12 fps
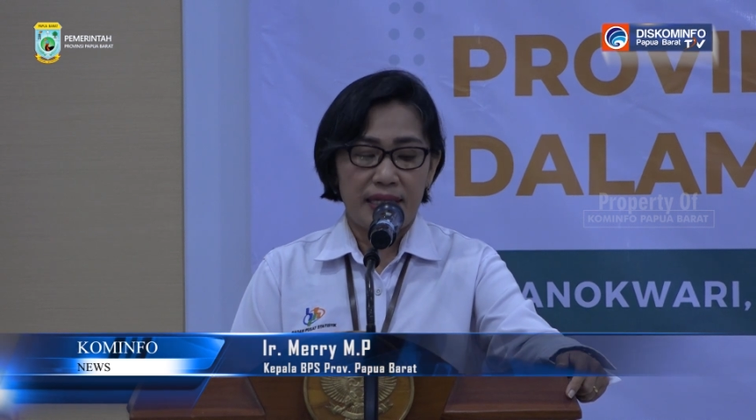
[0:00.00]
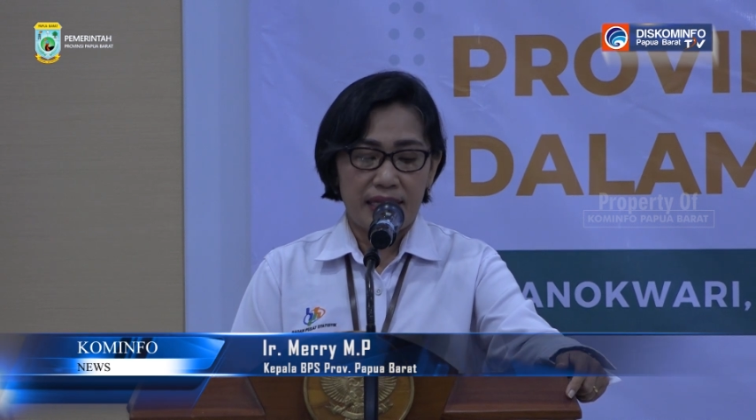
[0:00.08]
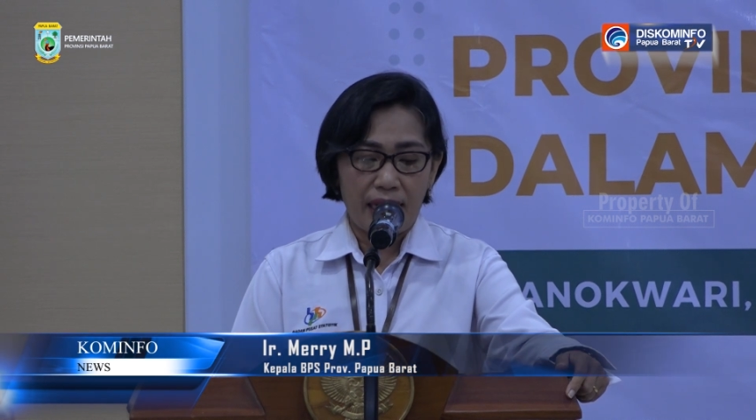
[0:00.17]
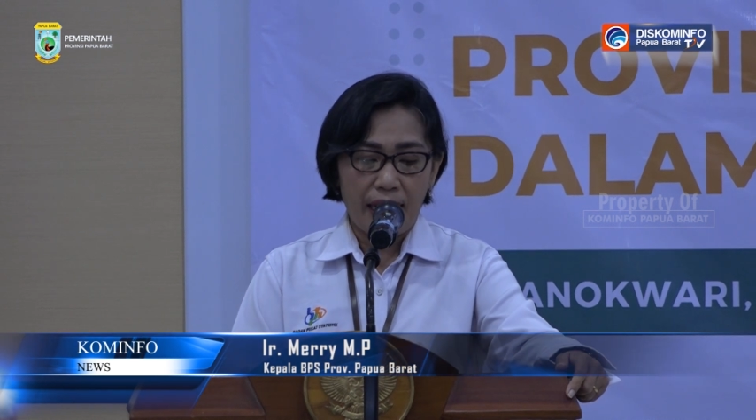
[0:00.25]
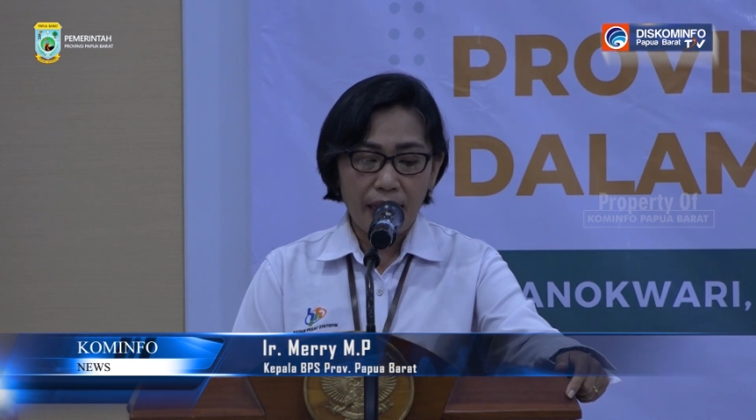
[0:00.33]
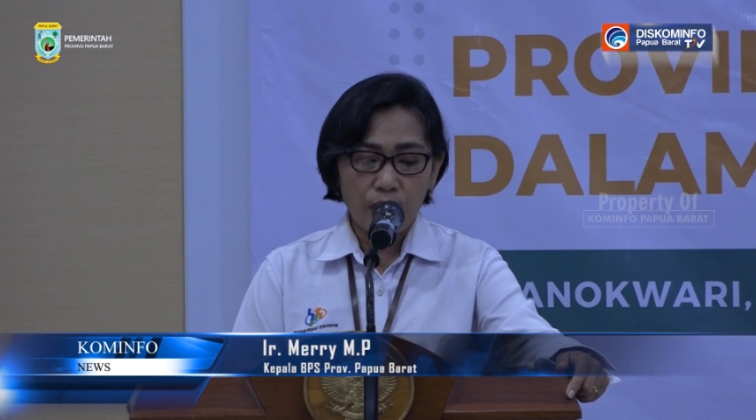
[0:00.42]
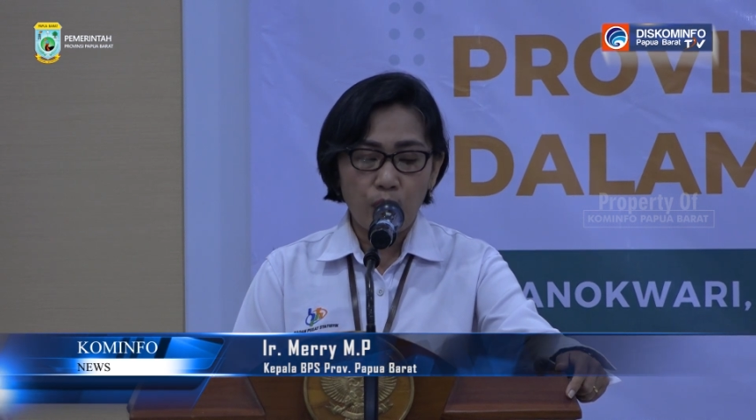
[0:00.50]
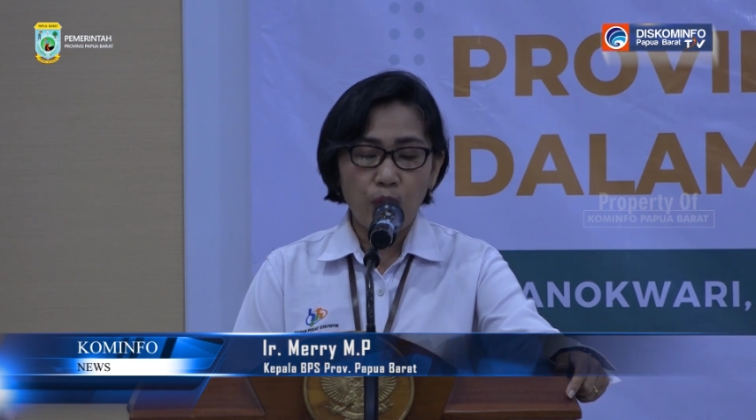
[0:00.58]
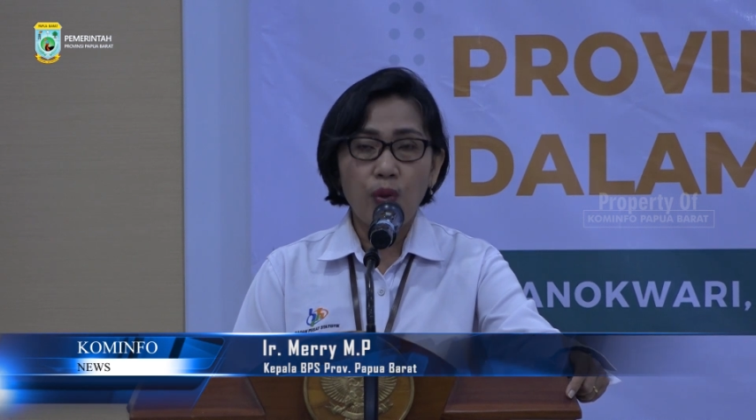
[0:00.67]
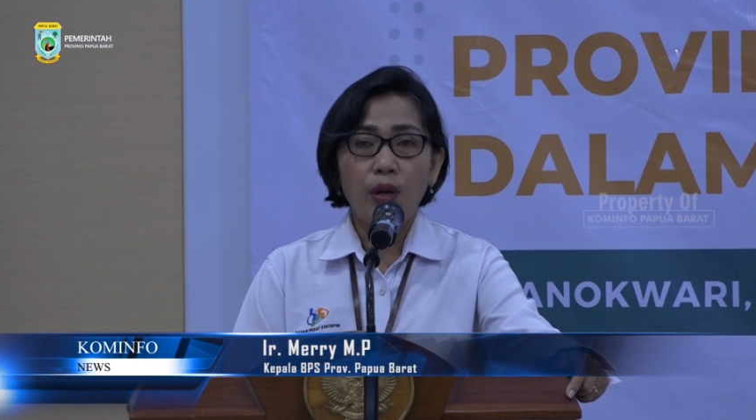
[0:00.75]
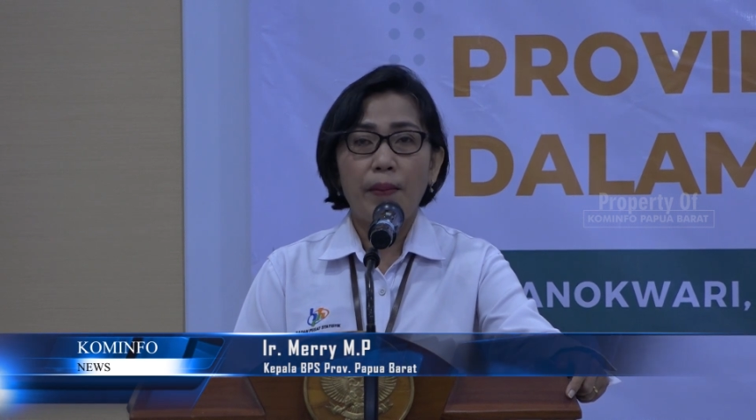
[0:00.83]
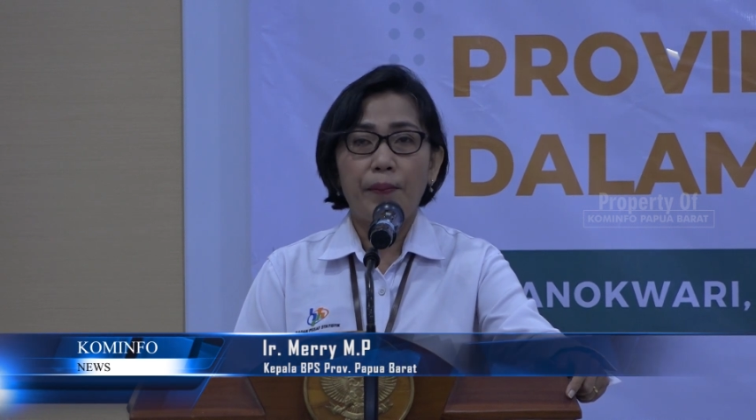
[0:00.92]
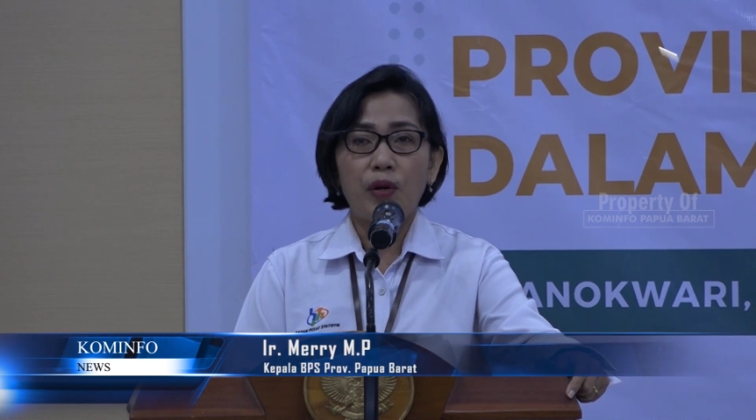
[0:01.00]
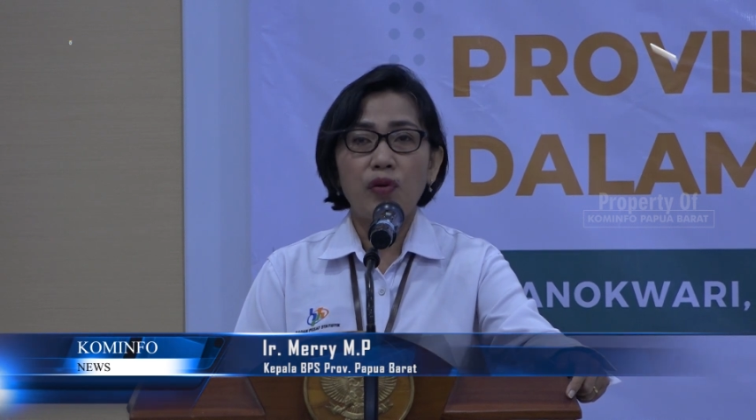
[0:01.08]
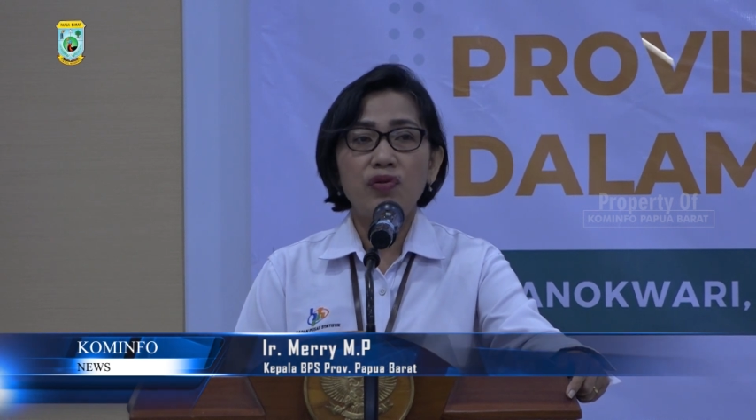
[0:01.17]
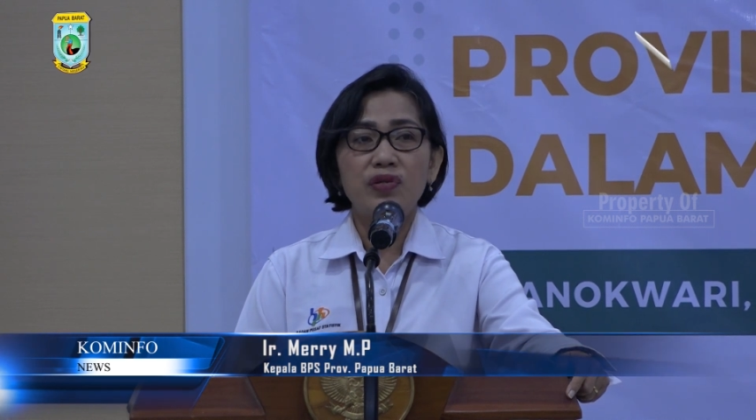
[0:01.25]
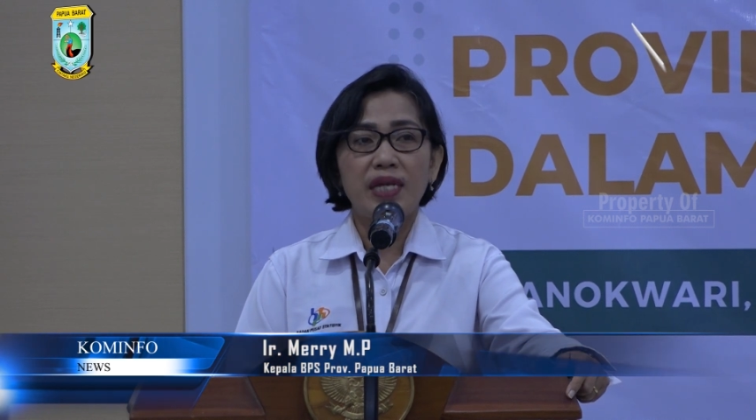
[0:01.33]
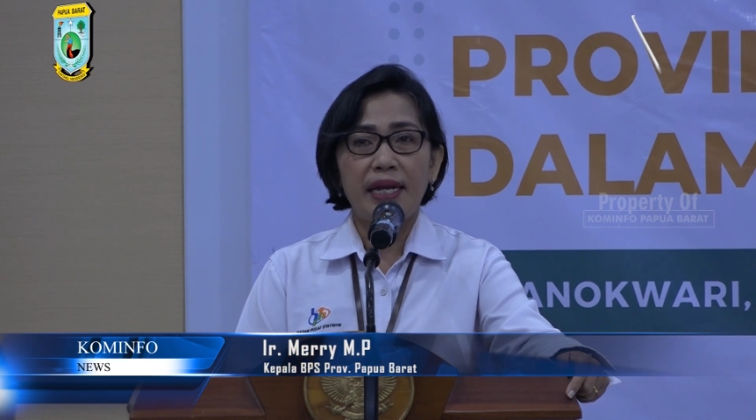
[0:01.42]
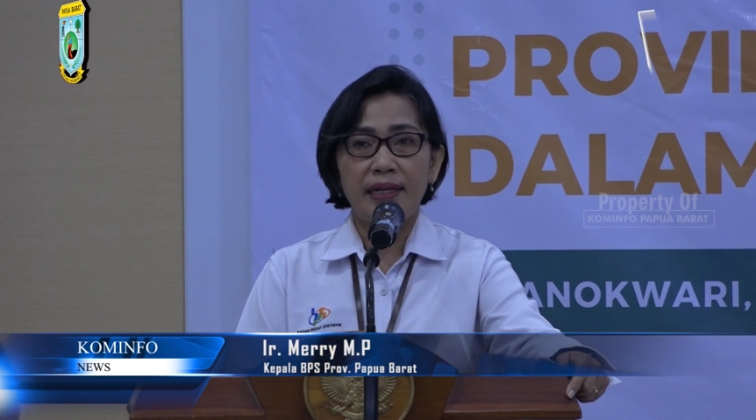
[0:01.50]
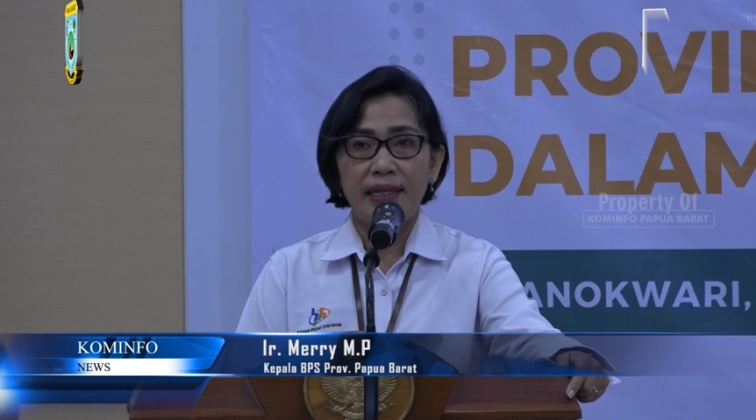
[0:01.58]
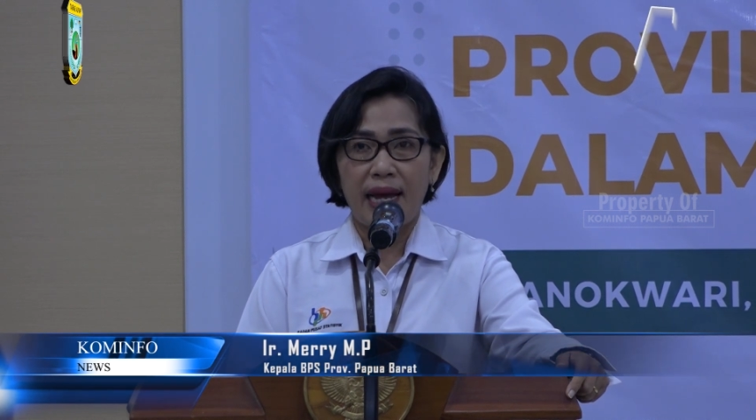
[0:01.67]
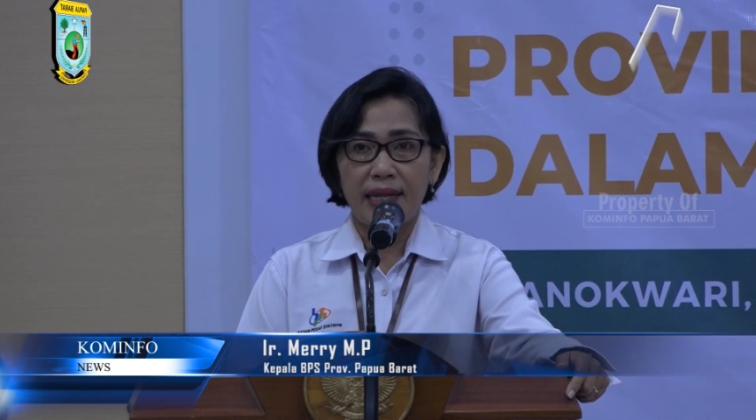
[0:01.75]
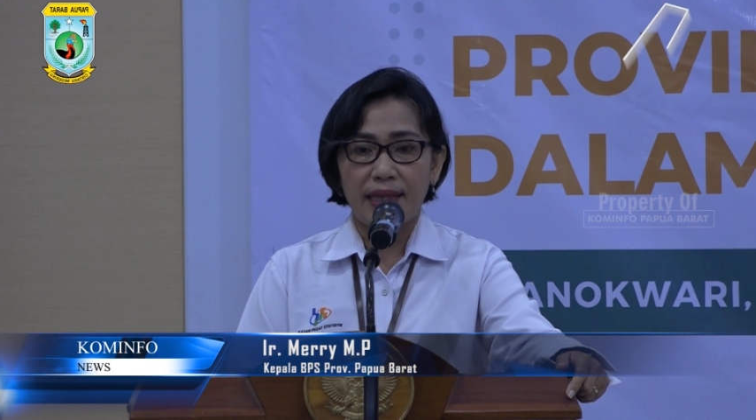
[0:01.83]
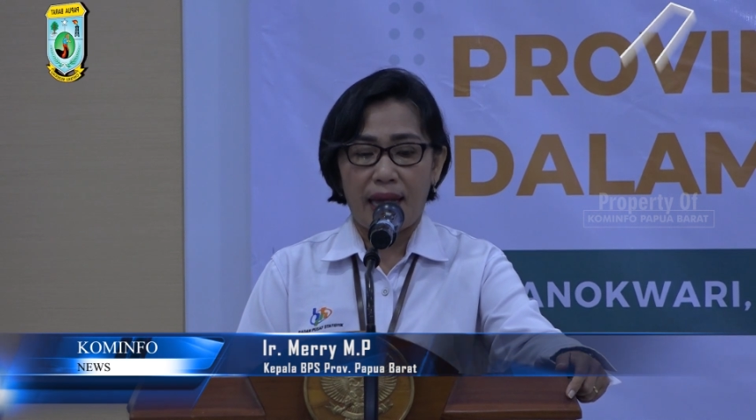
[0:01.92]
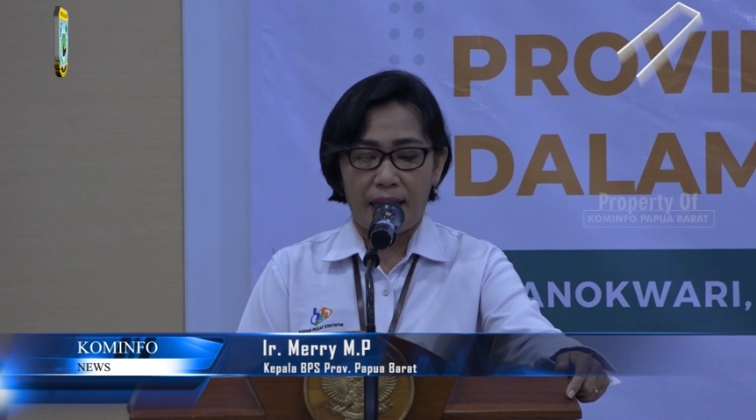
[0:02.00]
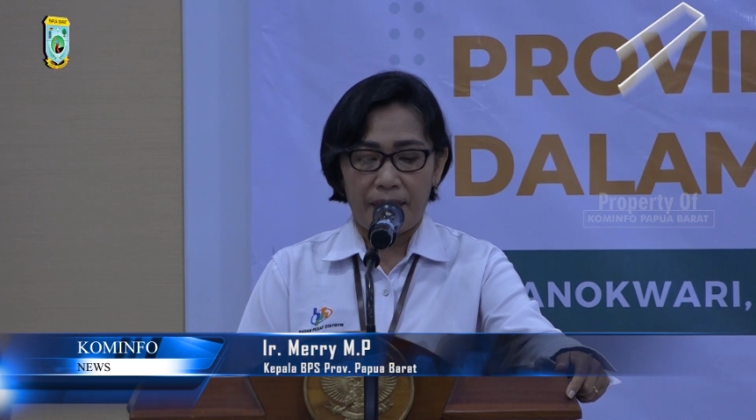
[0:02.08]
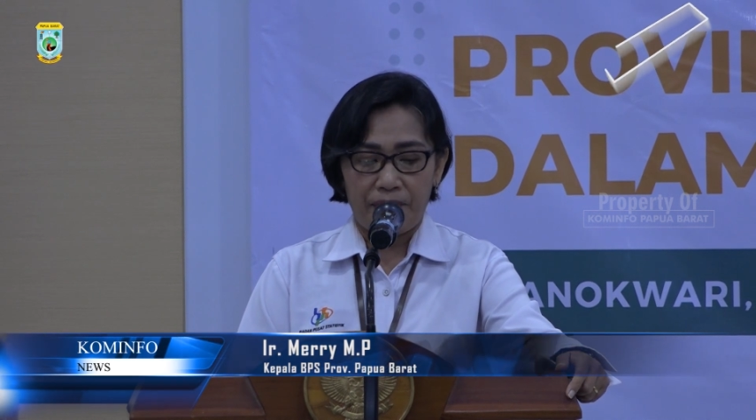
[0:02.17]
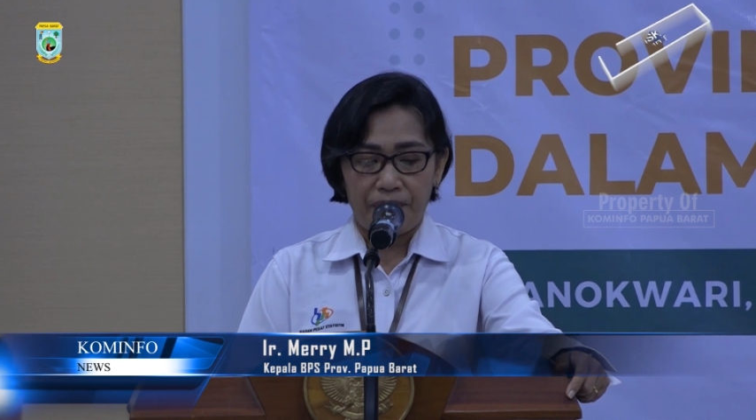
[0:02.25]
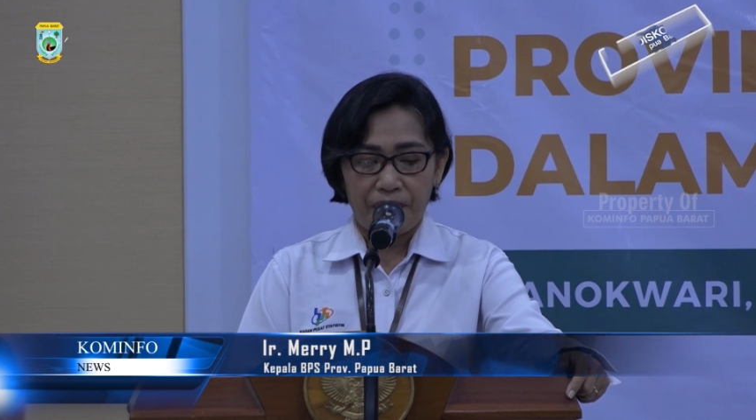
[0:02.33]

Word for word: selaku produsen data